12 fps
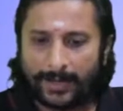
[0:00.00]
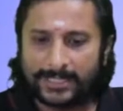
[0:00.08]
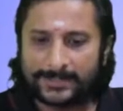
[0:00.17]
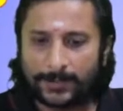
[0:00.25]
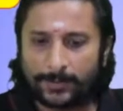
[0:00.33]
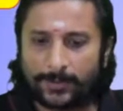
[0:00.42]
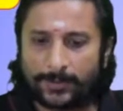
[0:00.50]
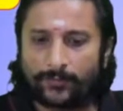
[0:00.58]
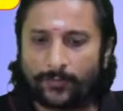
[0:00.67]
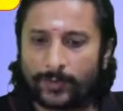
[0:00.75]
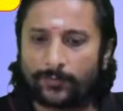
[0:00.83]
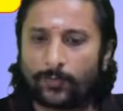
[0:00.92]
பண்ணும்போது
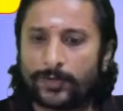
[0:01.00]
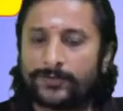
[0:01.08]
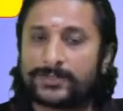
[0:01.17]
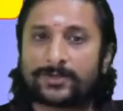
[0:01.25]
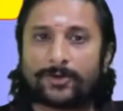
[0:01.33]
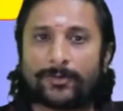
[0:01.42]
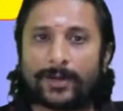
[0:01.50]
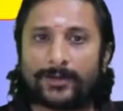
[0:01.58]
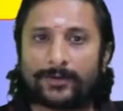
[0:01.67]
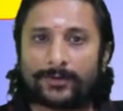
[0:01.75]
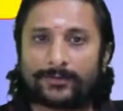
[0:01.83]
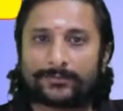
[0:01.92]
ஒன் ஒரு வி ஜீரோவாக
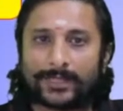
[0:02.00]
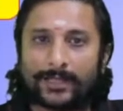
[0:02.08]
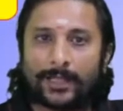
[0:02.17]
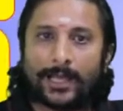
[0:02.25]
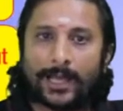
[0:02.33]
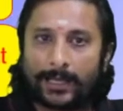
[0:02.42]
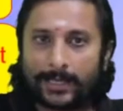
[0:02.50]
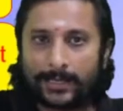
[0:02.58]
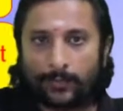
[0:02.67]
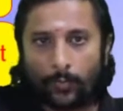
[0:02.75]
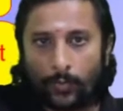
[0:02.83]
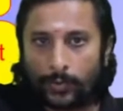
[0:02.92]
மாறிடும் அங்கே
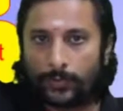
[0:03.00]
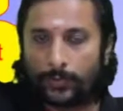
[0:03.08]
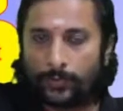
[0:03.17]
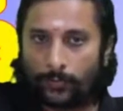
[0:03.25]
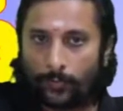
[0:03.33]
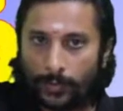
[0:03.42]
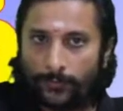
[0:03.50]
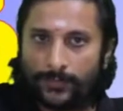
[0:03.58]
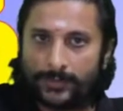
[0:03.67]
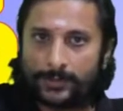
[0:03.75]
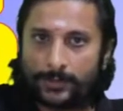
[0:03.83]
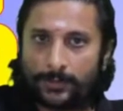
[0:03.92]
ஒரு ஒரு வி
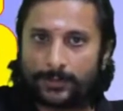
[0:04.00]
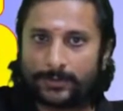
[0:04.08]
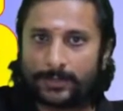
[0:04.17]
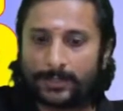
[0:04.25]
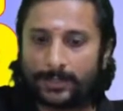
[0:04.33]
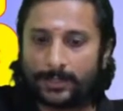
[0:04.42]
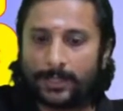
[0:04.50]
ஜீரோ இருந்தது